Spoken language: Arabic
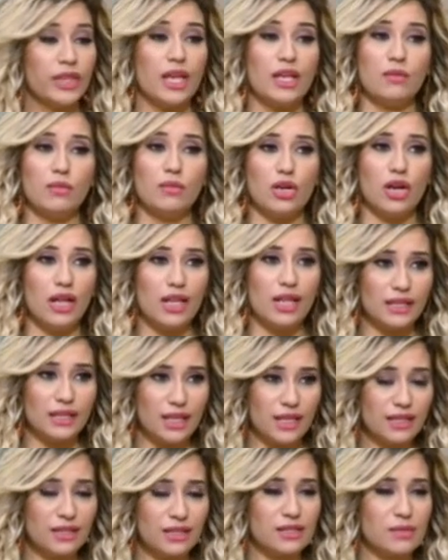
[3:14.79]
لان المرحله
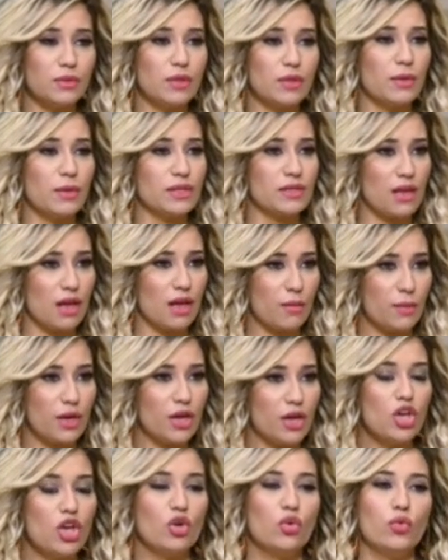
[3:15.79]
التالتة دي بتبقى صعبه